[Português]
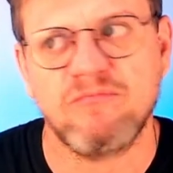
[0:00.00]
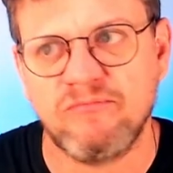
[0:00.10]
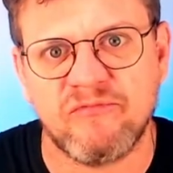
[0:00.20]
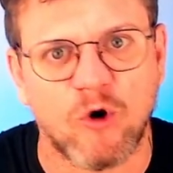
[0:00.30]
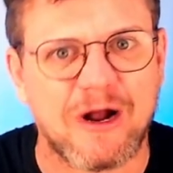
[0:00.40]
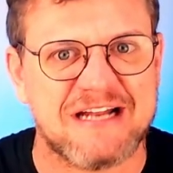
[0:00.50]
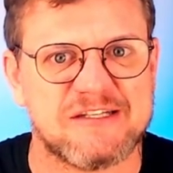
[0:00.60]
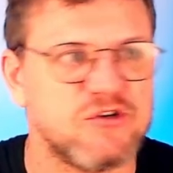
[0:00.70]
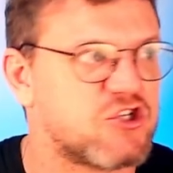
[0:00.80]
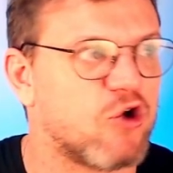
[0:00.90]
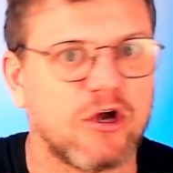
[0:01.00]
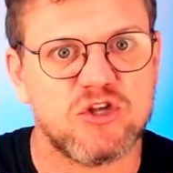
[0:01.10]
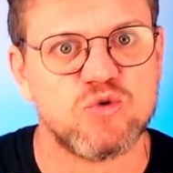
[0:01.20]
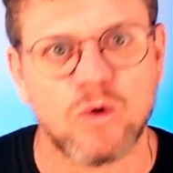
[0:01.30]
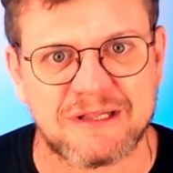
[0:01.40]
organizar o estoque
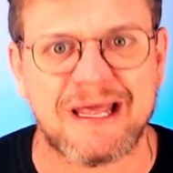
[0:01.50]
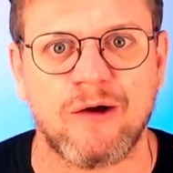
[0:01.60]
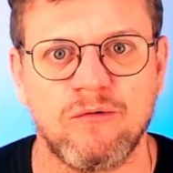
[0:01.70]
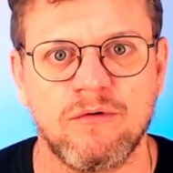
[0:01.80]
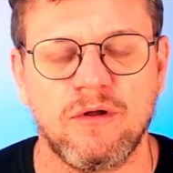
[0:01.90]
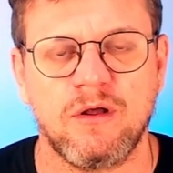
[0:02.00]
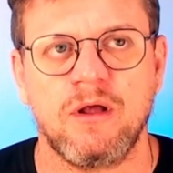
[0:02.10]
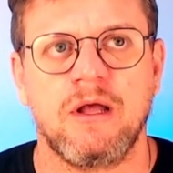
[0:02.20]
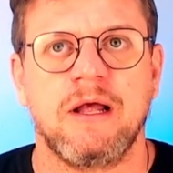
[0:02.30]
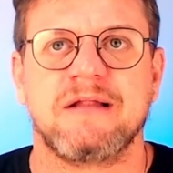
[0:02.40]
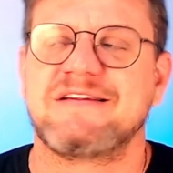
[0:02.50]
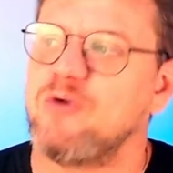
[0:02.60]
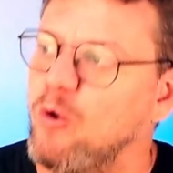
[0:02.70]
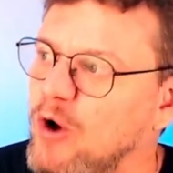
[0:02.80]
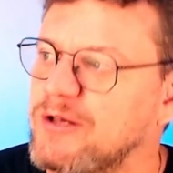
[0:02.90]
de um hotel.
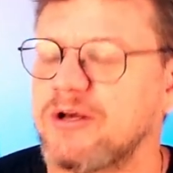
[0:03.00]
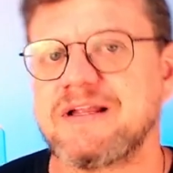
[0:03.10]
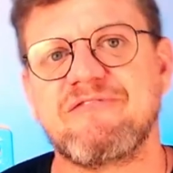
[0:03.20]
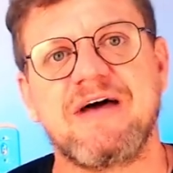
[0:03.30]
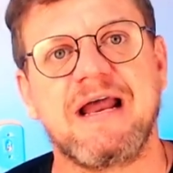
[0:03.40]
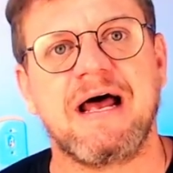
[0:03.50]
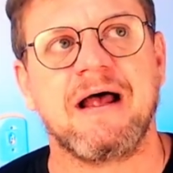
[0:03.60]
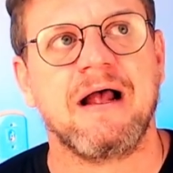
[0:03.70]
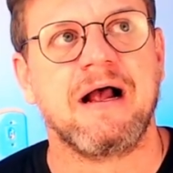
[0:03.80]
Outra que estava lá,